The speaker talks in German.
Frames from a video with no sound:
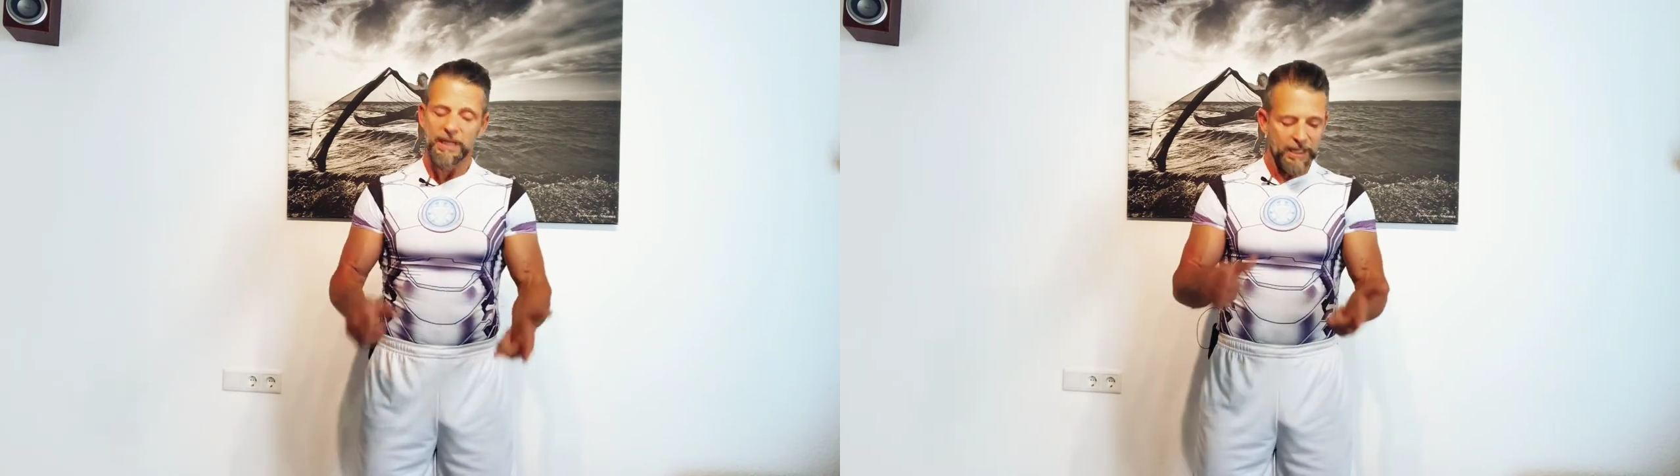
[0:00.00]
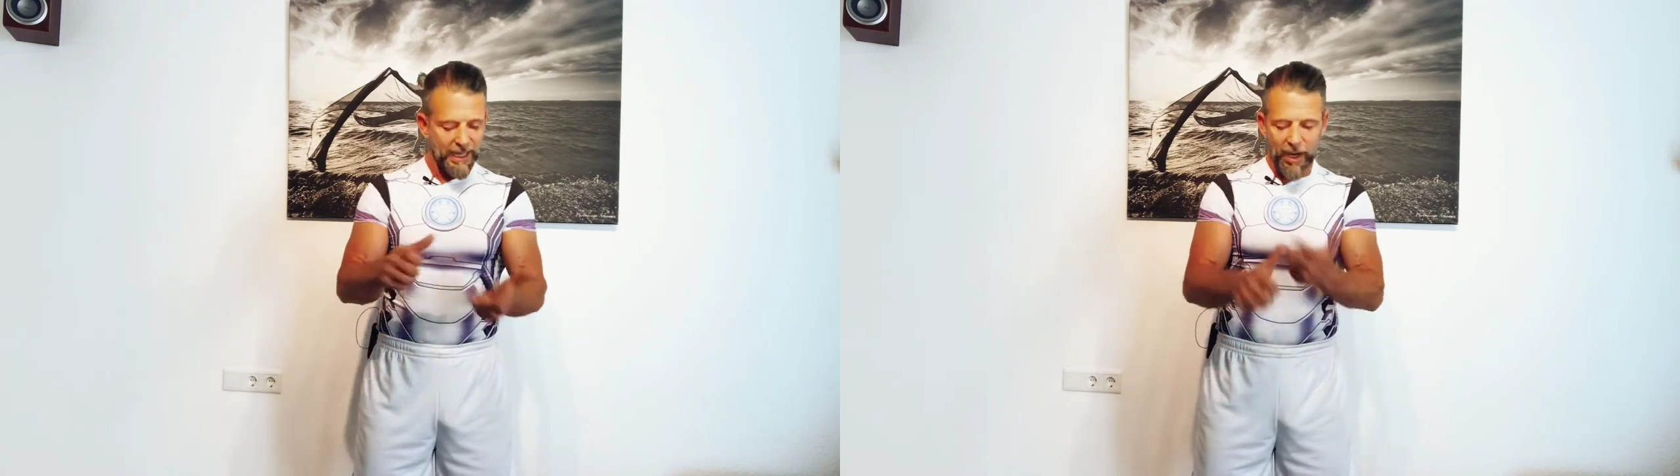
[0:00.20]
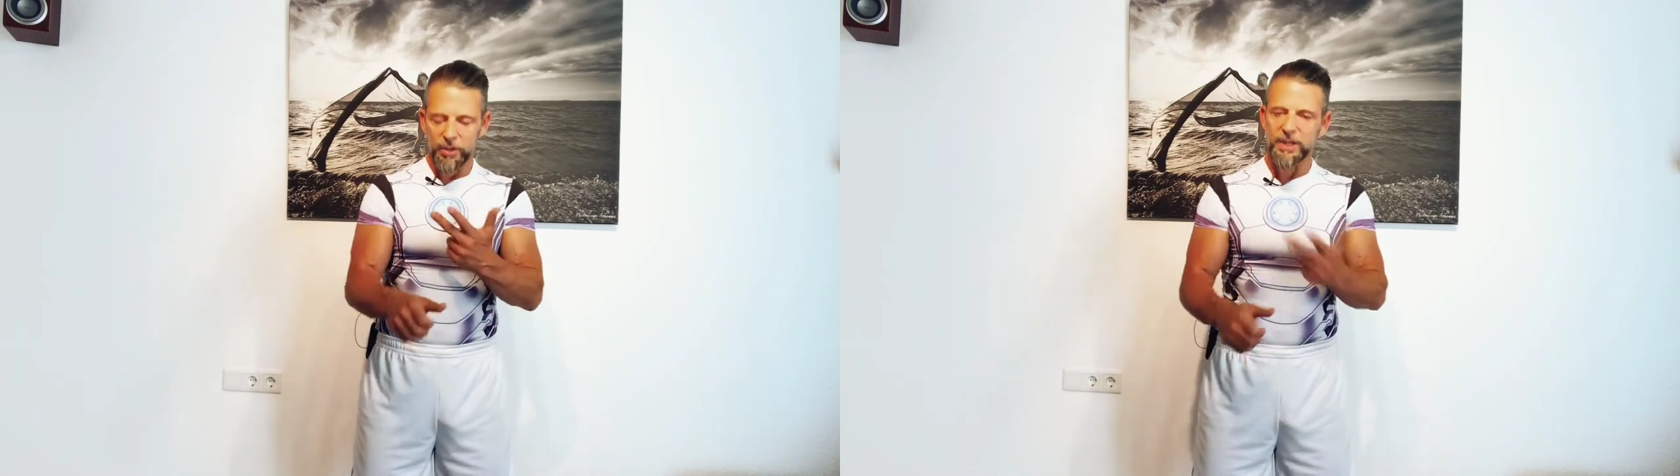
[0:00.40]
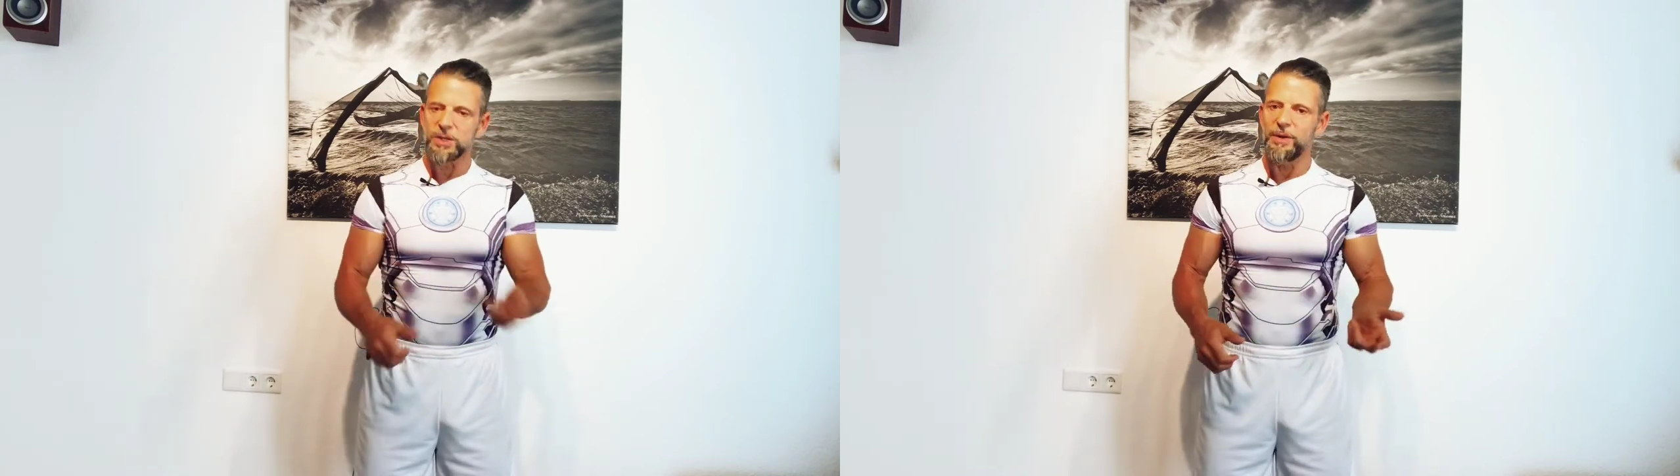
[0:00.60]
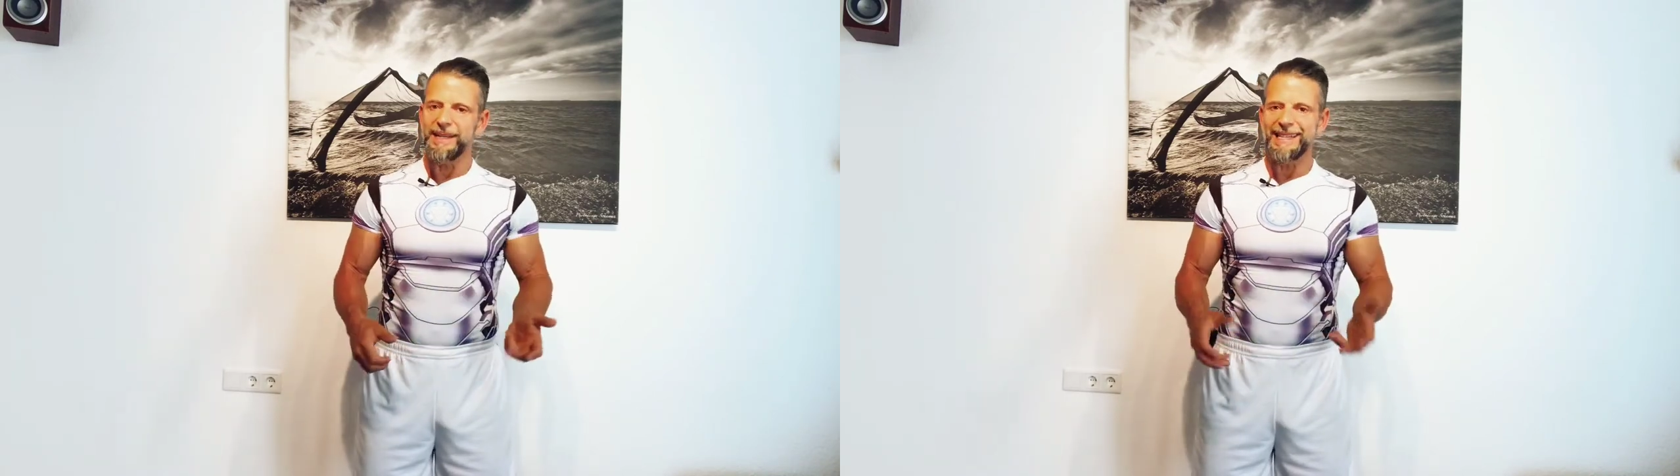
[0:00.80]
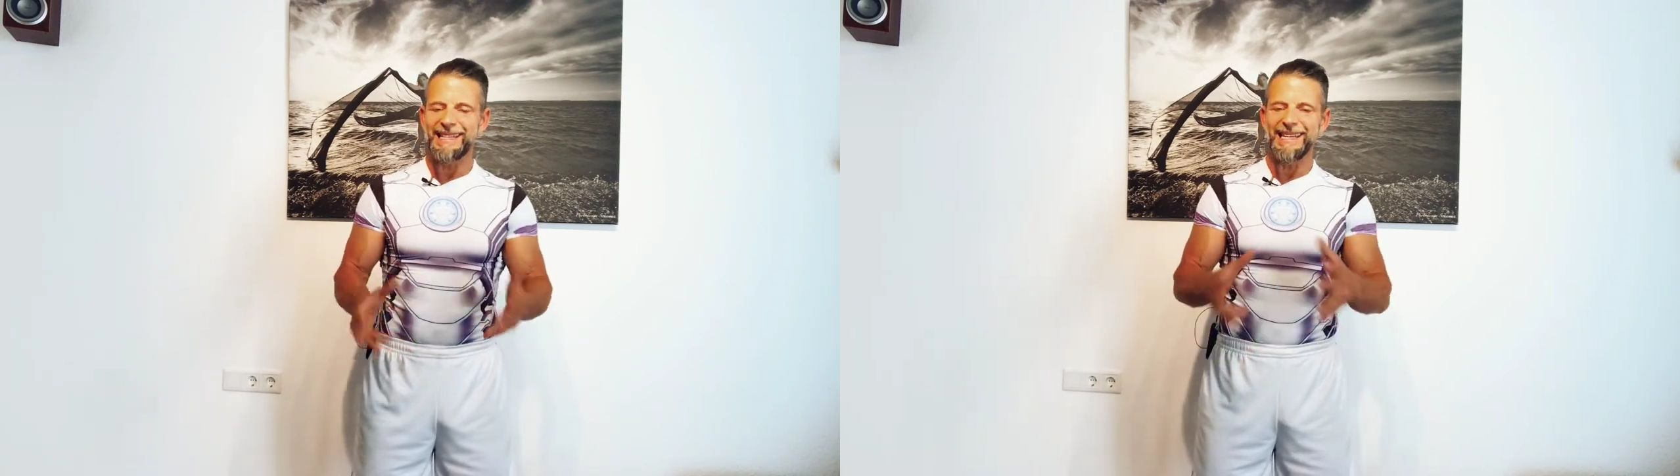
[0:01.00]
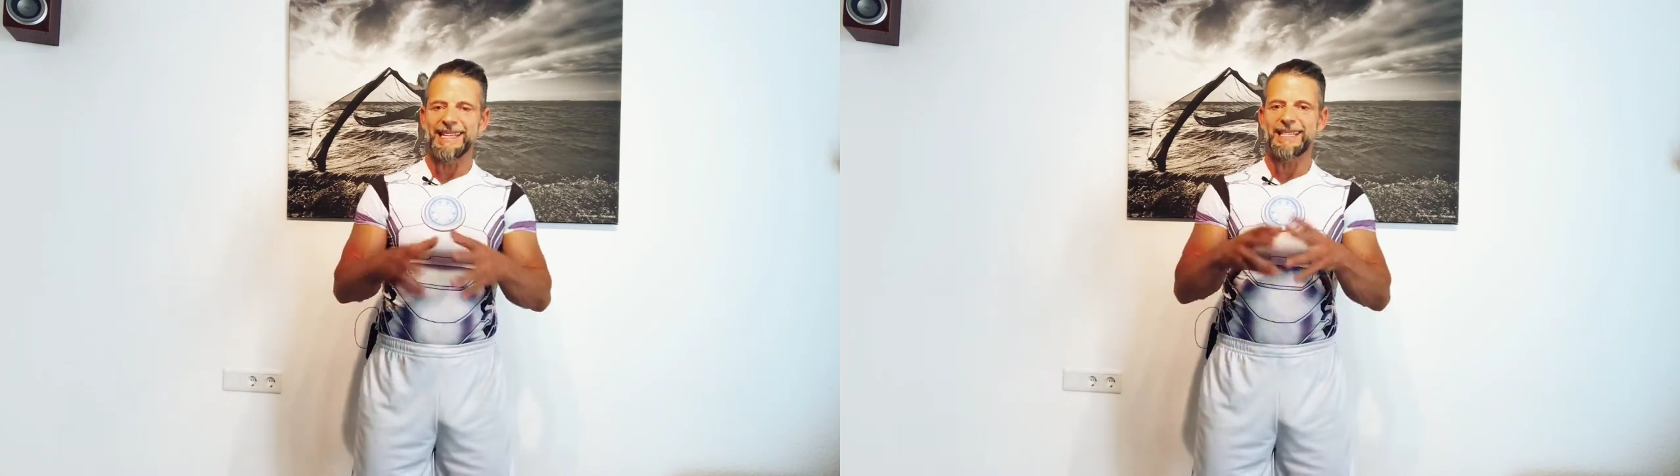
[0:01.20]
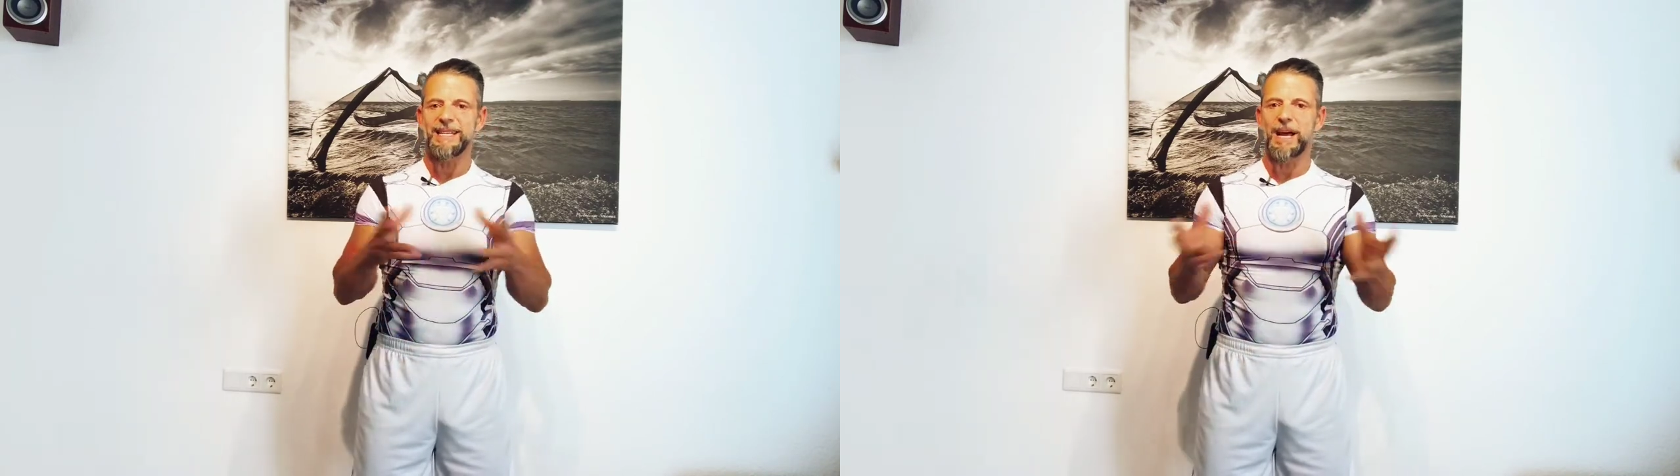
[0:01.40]
Lauter solche Dinge
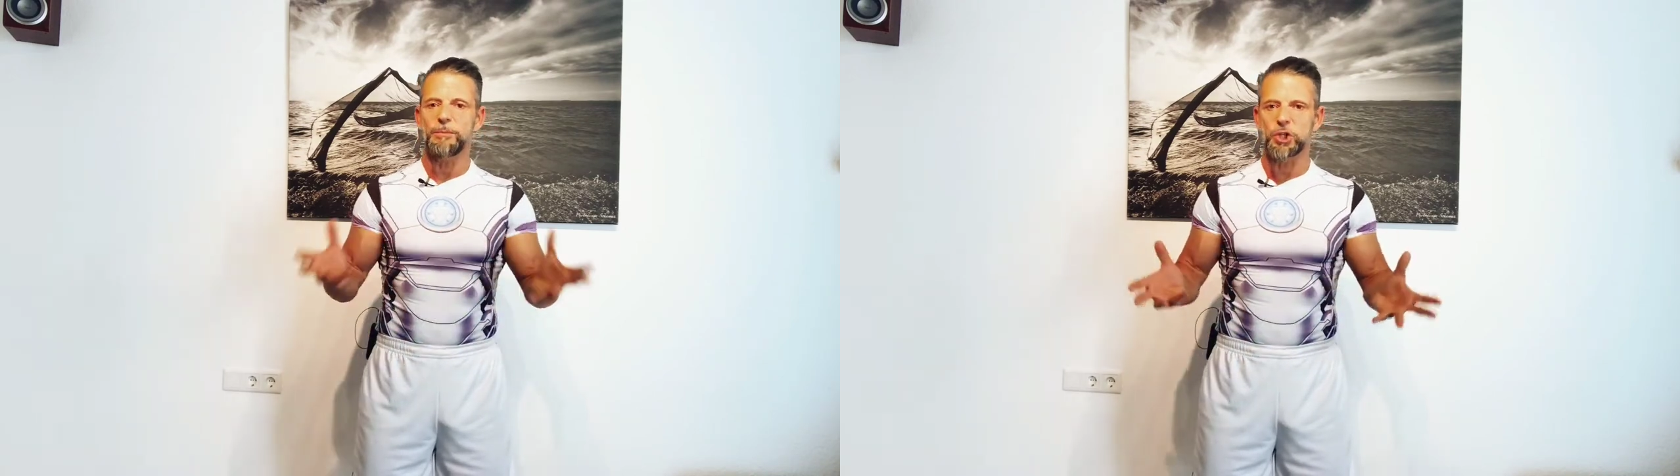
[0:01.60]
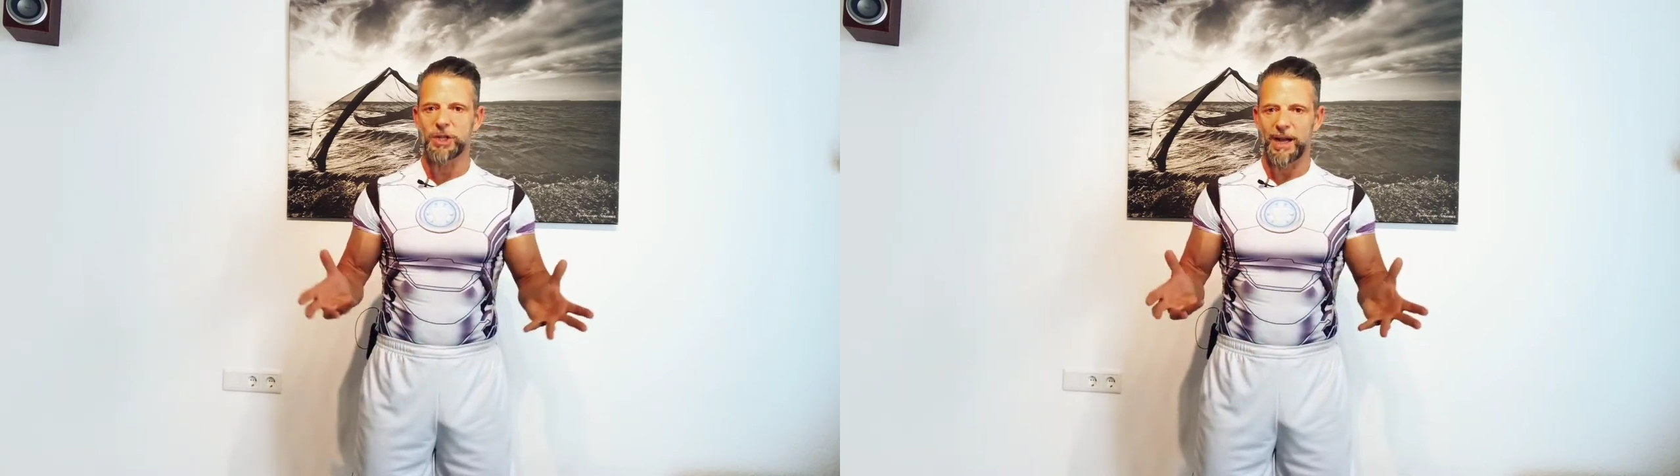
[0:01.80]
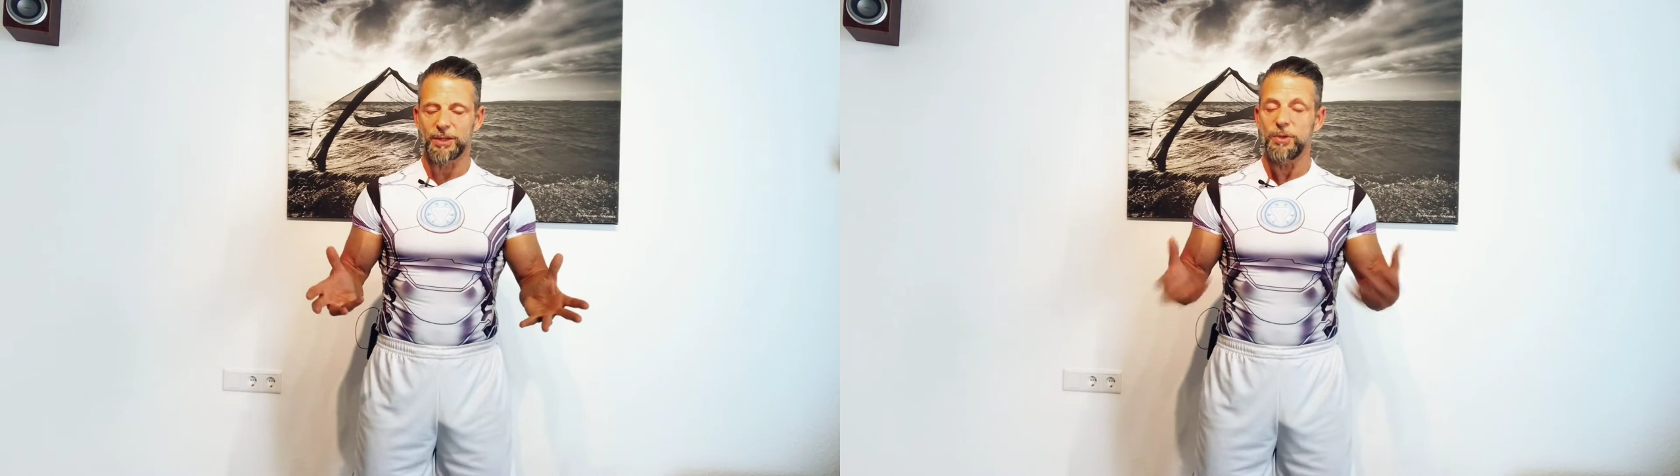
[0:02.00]
sind am Start